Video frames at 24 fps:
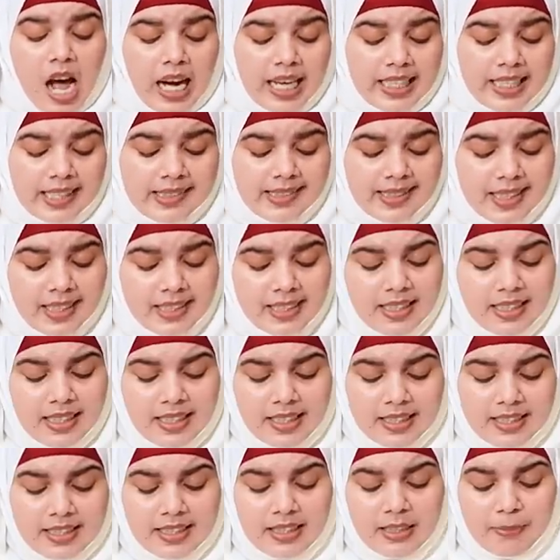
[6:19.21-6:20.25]
அரசாங்க
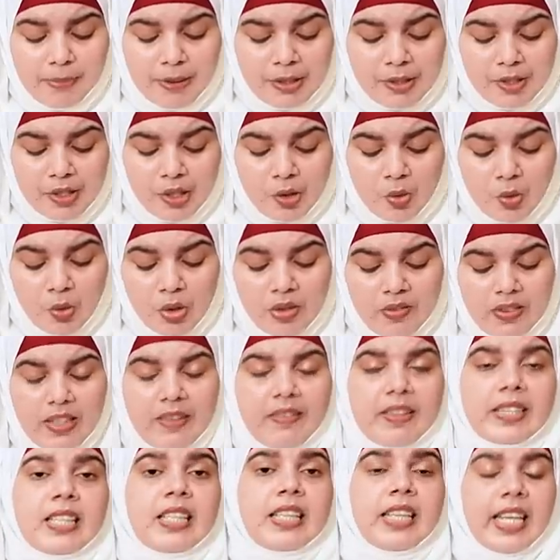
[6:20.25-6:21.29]
கணக்குகள் பற்றிய
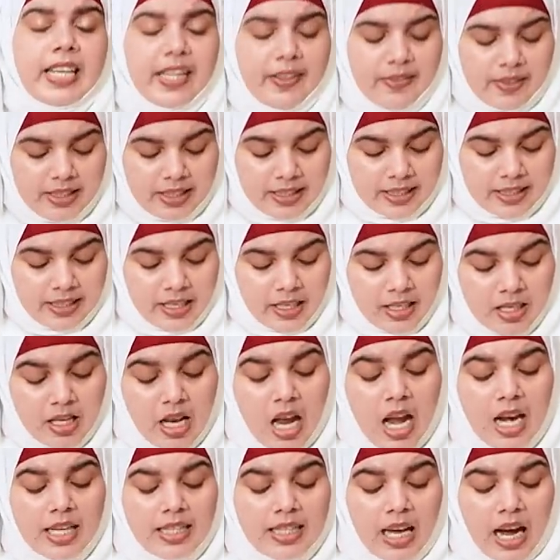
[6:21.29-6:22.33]
குழுவில் வந்து தெரிய வந்திருக்கான்
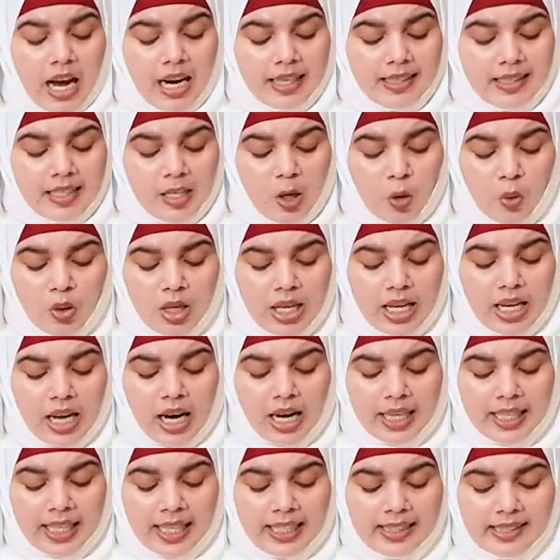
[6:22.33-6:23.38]
நாட்டில் உள்ள
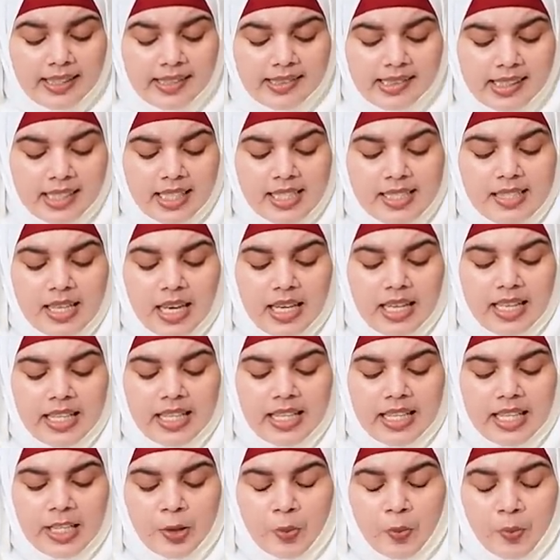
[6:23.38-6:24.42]
அனைத்து
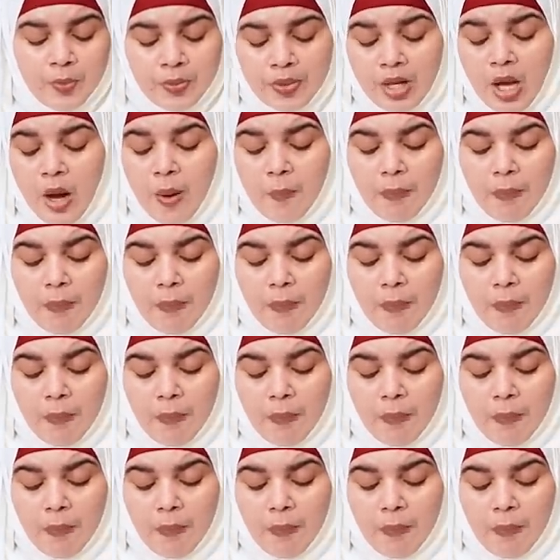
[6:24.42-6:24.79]
சிறைச்சாலைகளையும்